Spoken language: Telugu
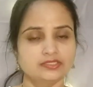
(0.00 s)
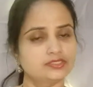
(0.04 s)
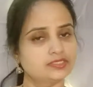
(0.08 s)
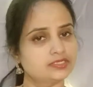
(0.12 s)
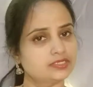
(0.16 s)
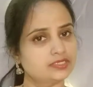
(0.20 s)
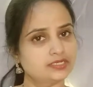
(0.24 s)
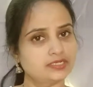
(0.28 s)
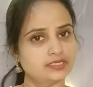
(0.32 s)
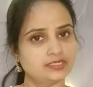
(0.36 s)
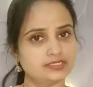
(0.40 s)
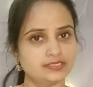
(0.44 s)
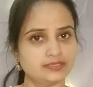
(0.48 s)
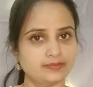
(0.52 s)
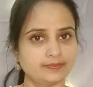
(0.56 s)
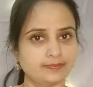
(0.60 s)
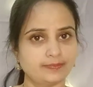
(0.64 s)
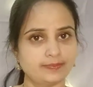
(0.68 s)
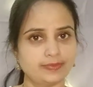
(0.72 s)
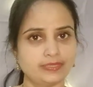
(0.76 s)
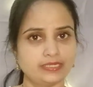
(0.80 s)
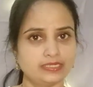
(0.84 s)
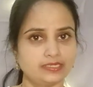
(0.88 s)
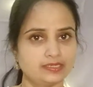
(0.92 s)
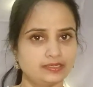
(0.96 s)
చిన్న
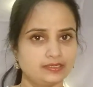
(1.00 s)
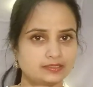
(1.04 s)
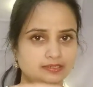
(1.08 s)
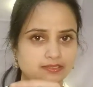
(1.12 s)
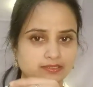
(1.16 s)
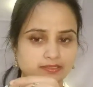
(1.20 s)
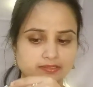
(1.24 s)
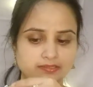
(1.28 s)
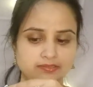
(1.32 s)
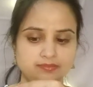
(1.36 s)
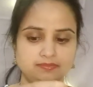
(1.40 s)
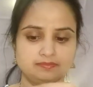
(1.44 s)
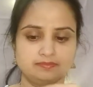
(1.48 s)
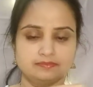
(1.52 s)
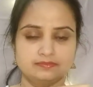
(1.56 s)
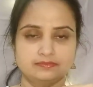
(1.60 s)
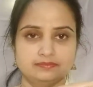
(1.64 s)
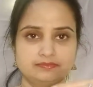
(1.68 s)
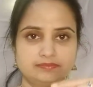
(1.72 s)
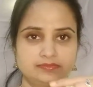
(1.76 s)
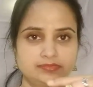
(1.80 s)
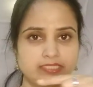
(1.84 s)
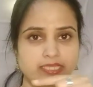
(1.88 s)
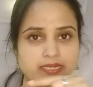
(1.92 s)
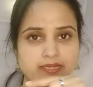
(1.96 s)
సింపుల్
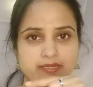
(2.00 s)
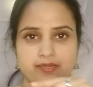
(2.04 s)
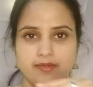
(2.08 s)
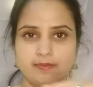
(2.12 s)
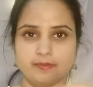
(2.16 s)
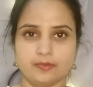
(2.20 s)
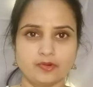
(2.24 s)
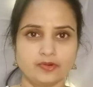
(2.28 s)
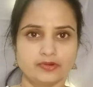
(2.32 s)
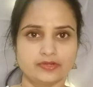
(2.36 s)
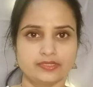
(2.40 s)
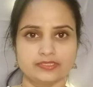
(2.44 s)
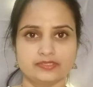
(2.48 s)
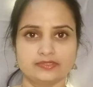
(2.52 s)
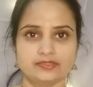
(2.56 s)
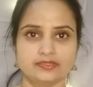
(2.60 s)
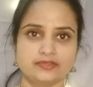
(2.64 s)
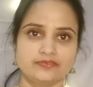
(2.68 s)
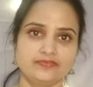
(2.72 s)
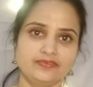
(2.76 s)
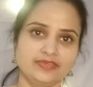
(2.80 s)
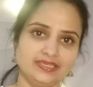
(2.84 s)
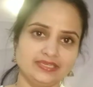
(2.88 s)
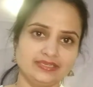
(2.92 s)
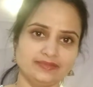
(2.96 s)
సన్న బార్డర్స్
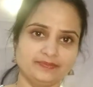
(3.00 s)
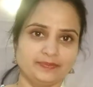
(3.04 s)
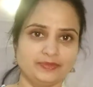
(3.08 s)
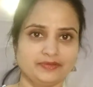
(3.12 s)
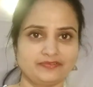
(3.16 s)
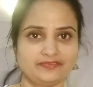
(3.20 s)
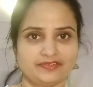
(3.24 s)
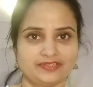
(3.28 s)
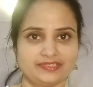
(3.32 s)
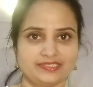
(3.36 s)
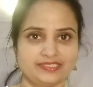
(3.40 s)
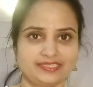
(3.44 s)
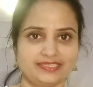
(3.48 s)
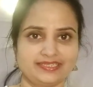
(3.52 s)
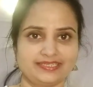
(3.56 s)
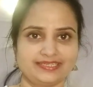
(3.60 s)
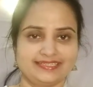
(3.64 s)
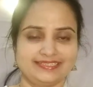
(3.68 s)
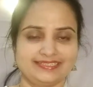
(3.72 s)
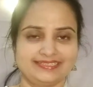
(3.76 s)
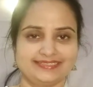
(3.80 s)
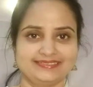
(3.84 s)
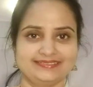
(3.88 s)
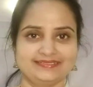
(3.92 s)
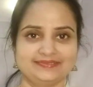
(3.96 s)
ఉన్నవి ప్రిఫర్
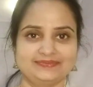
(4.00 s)
చేయండి